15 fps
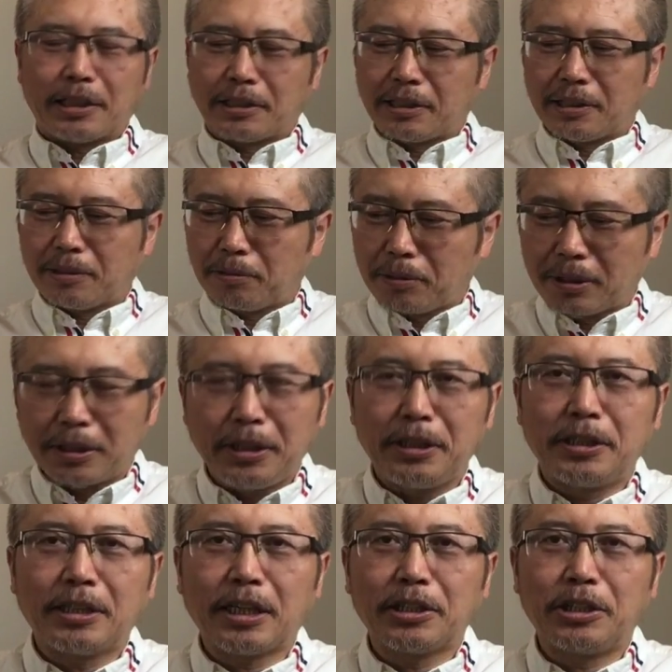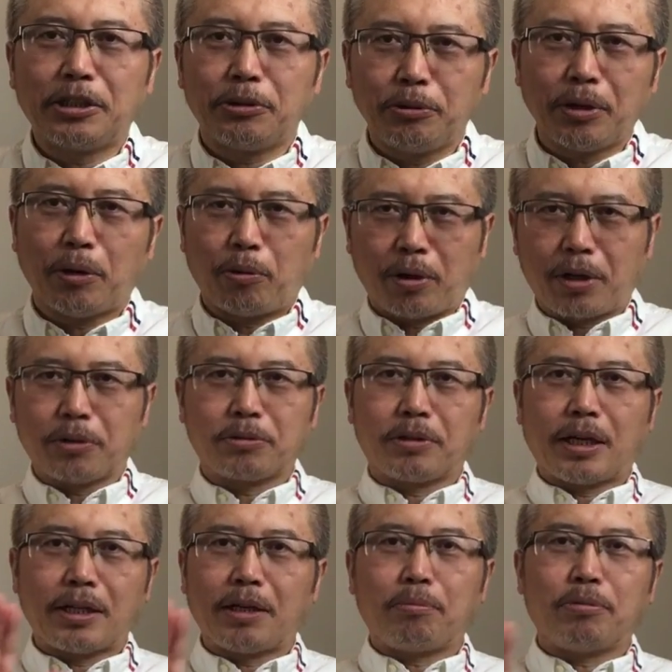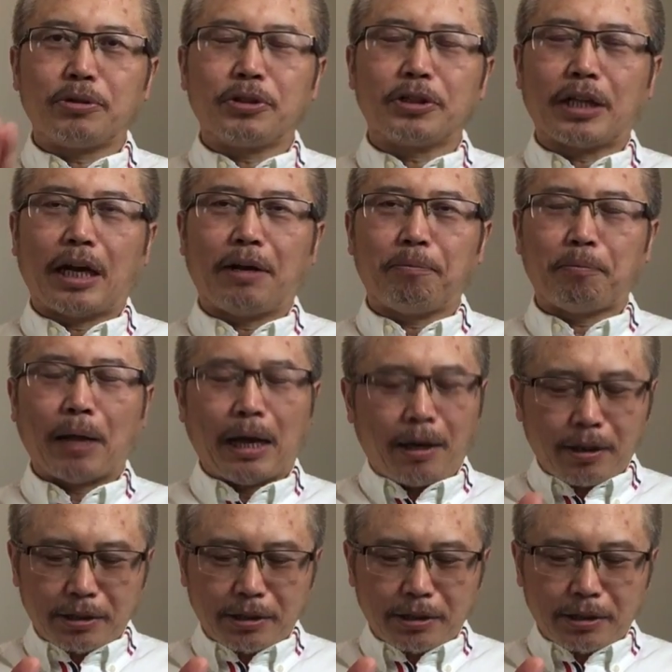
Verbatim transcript: 是不是一厢情愿？我告诉大家不是的啊。